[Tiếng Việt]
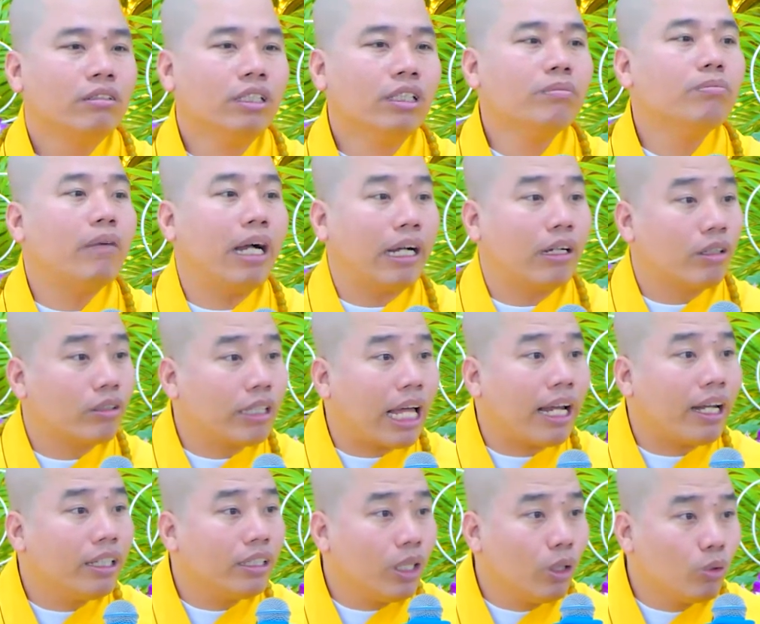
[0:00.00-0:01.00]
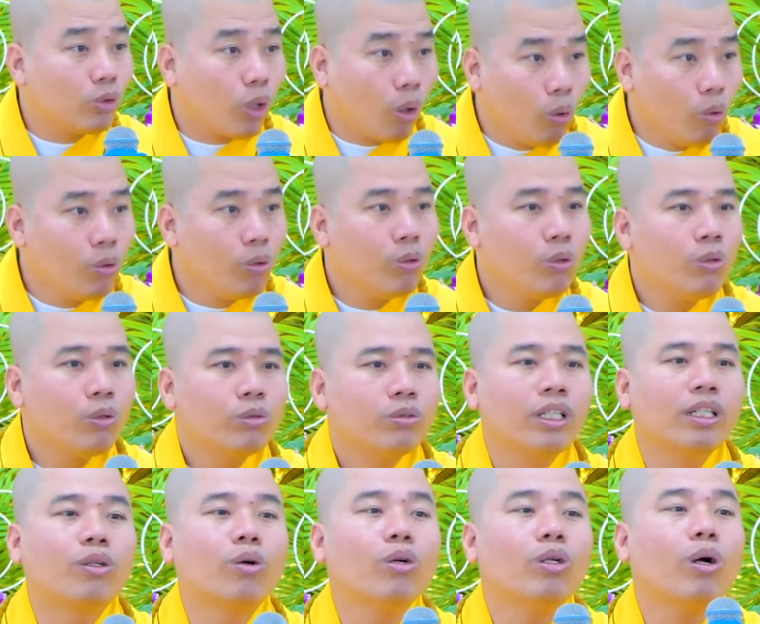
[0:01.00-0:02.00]
nhưng mà người ta lại chịu tu,
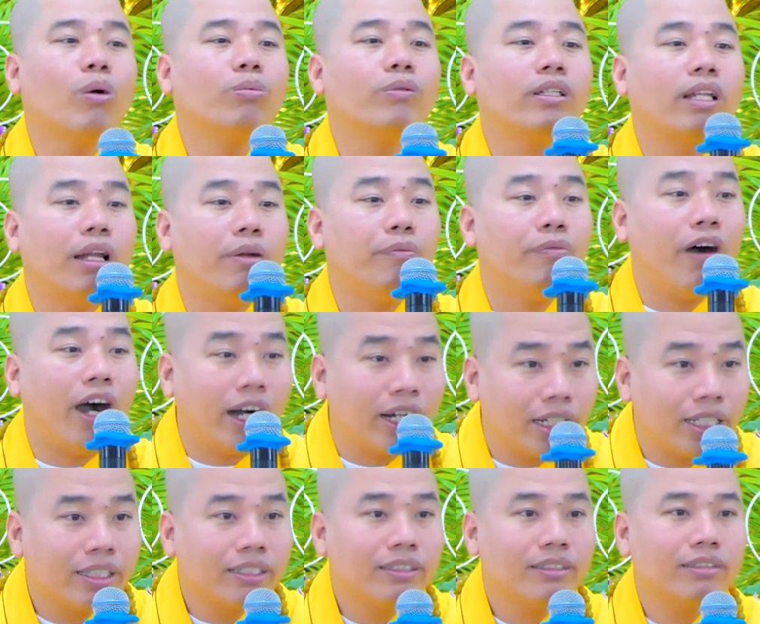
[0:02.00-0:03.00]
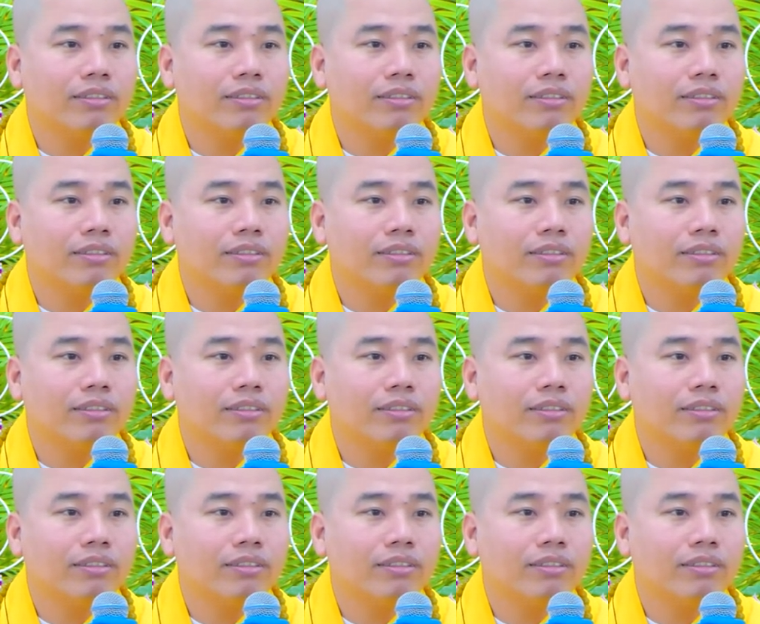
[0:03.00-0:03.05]
thì cuối cùng nó thành Phật.